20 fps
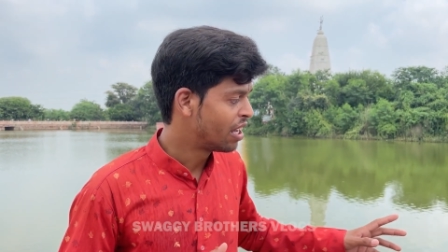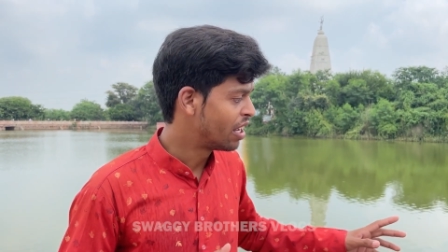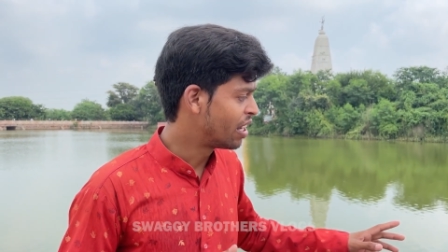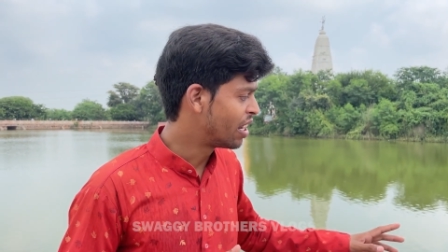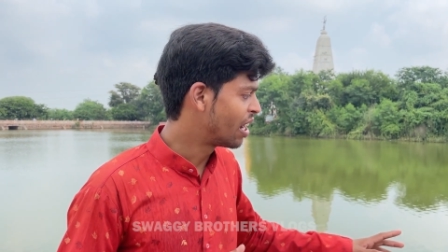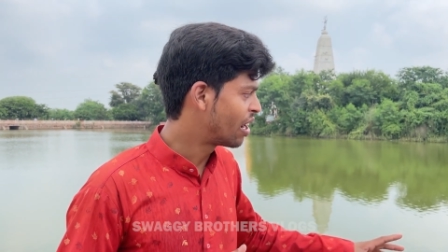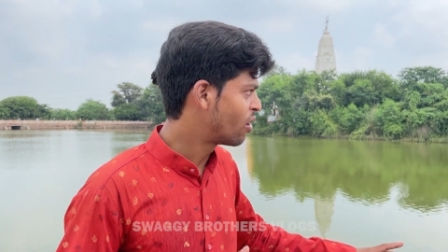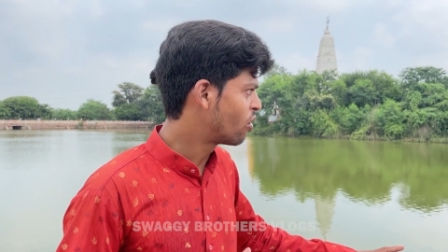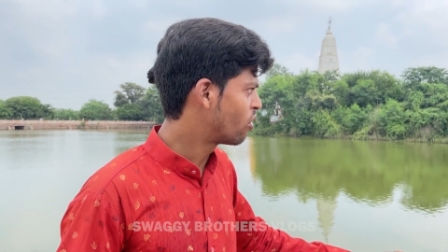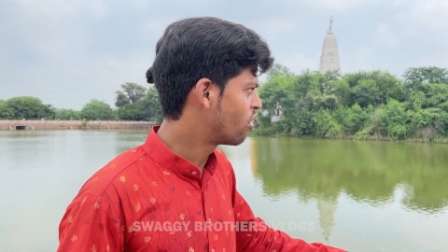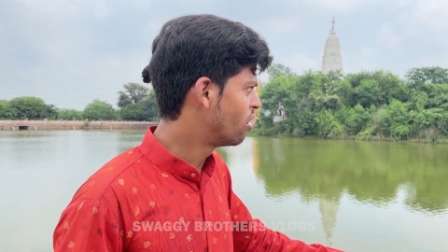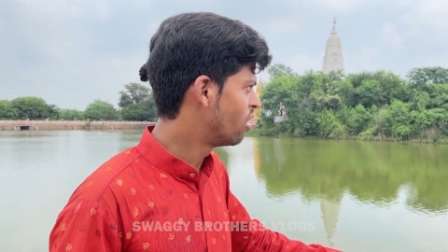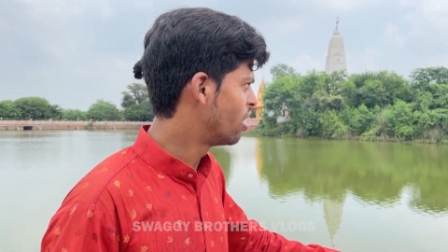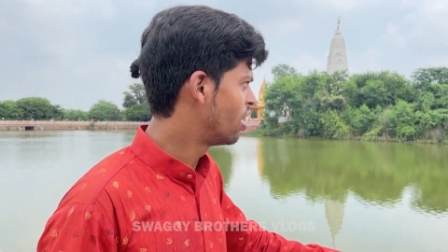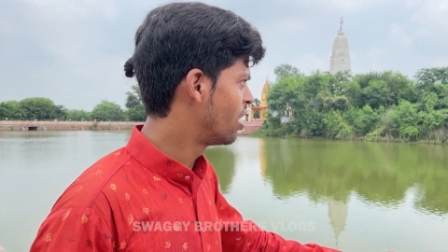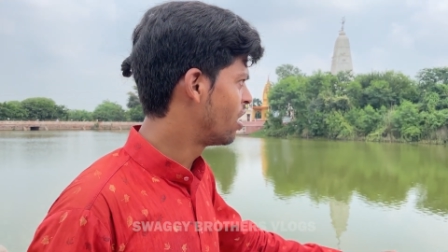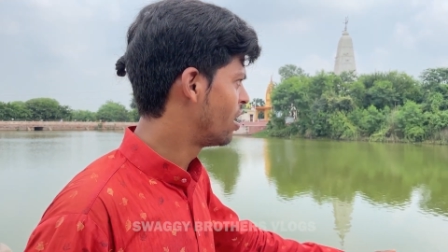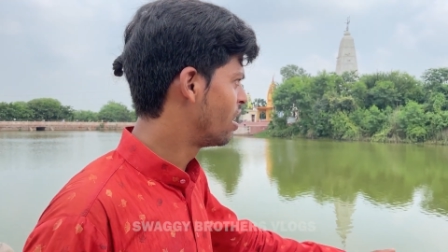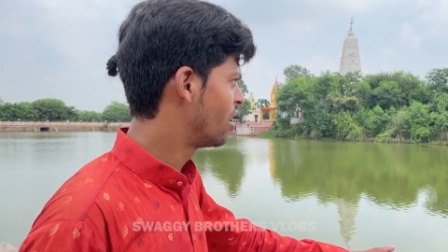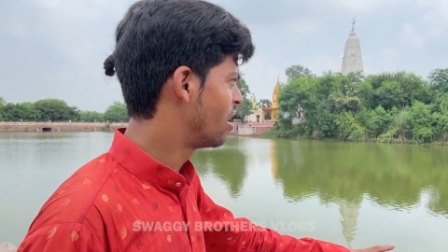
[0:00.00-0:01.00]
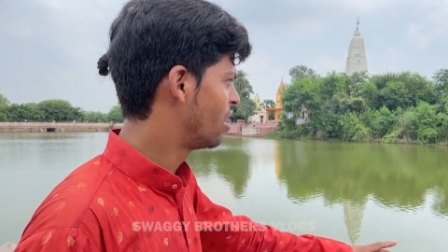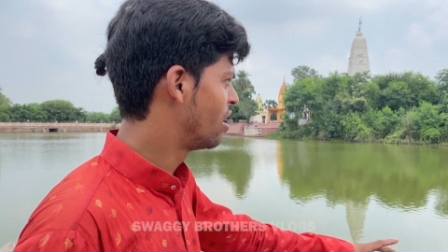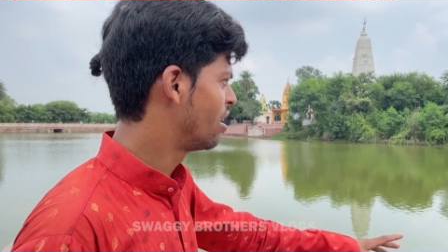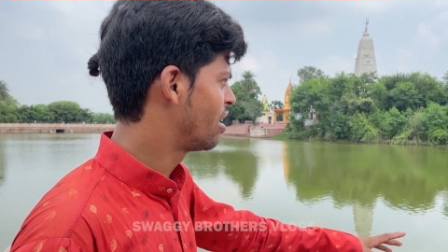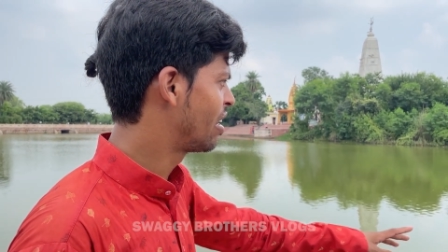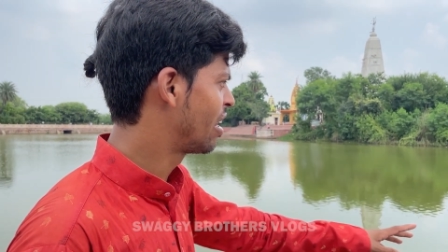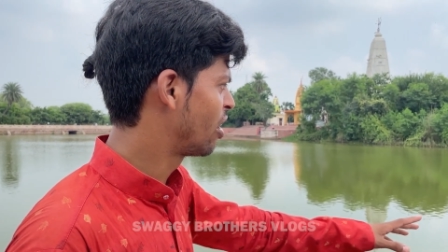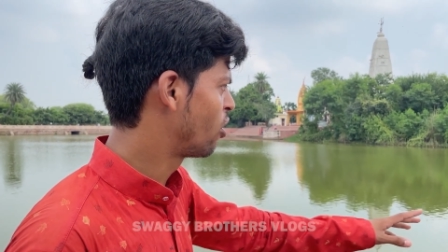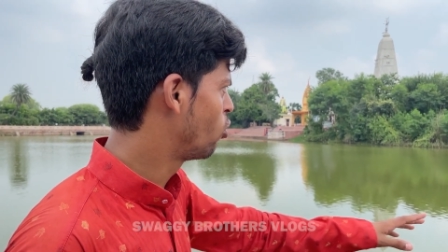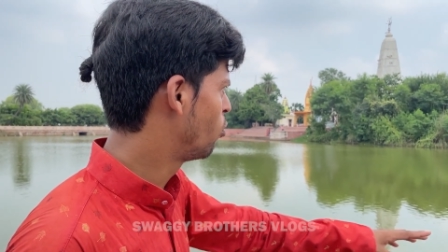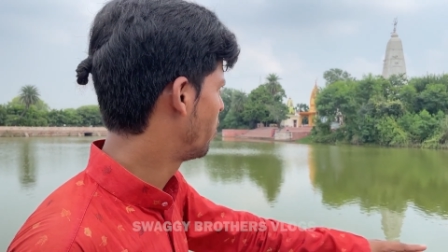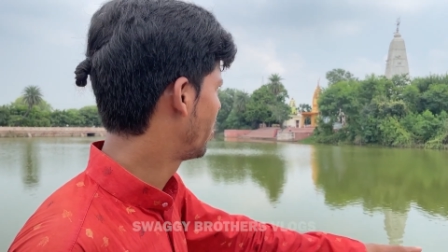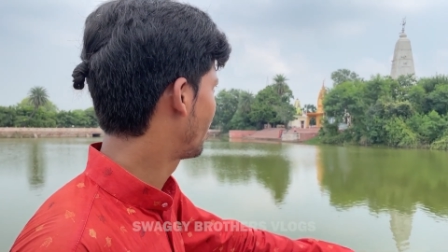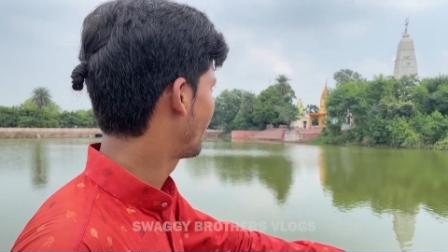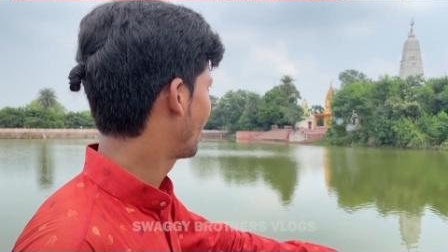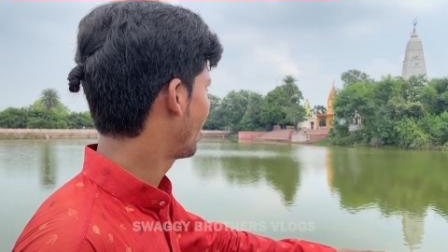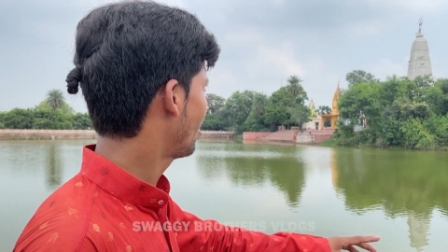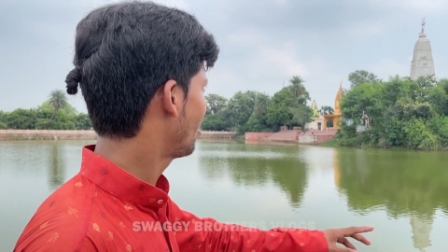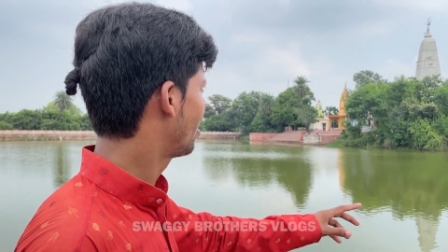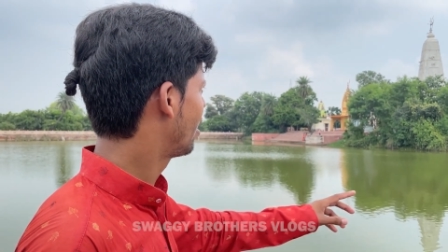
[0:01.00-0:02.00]
ये
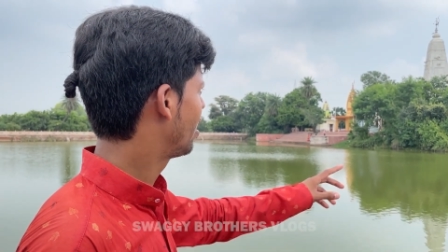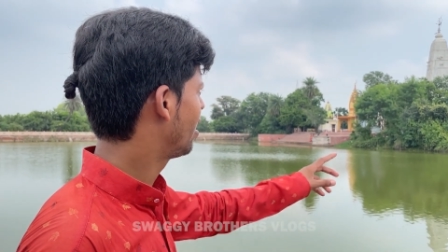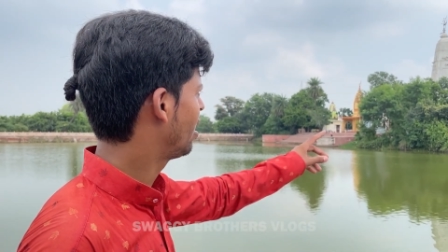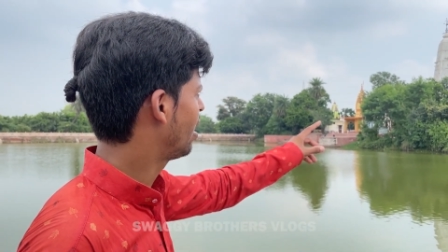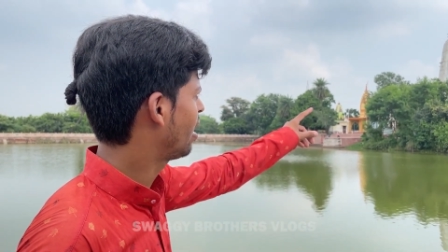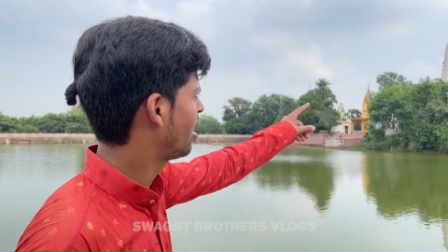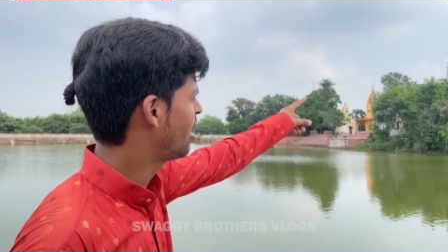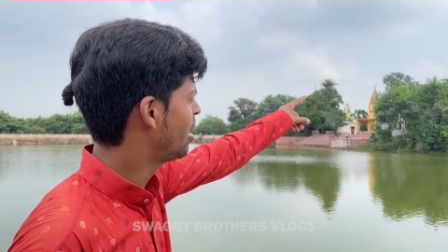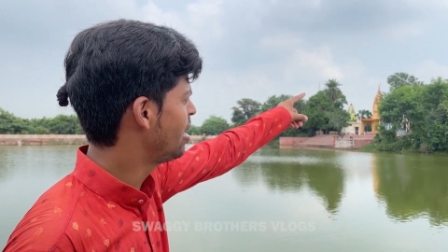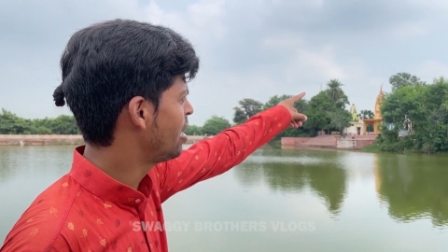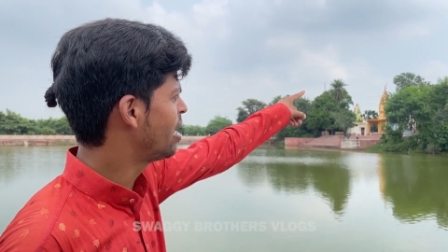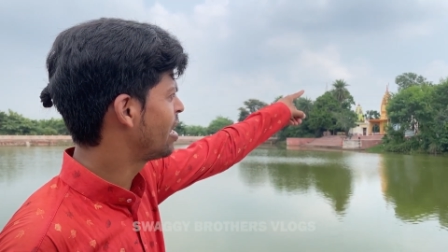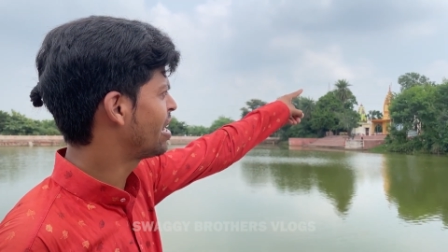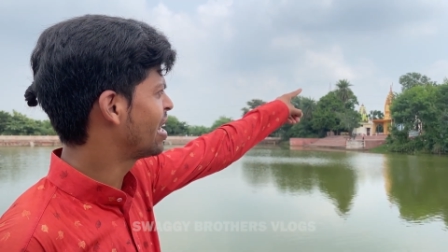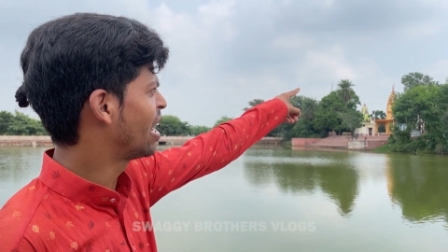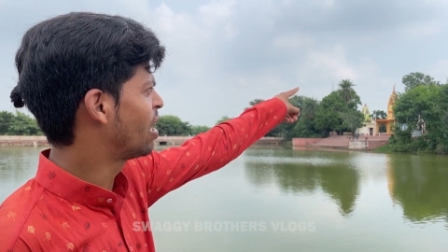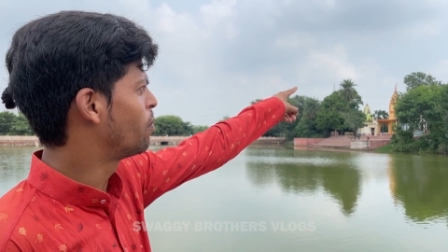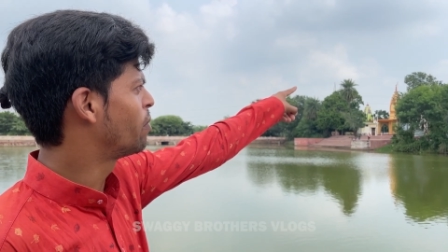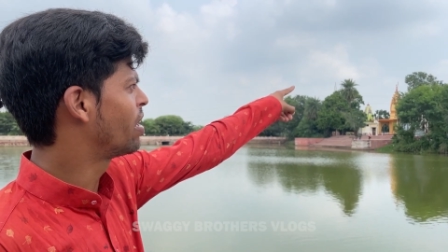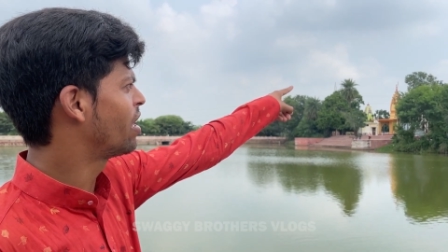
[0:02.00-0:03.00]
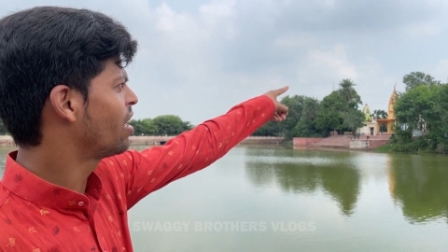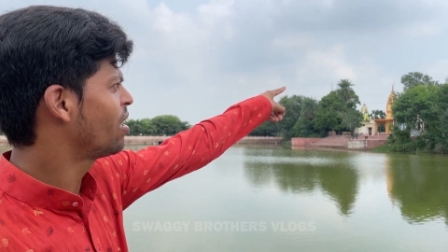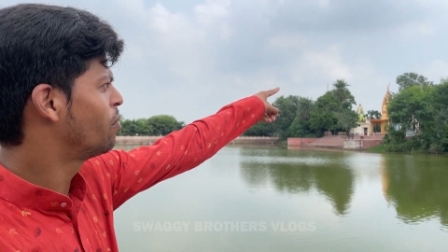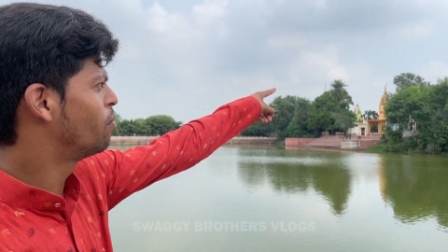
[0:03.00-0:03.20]
सरोवर है ये ठीक सामने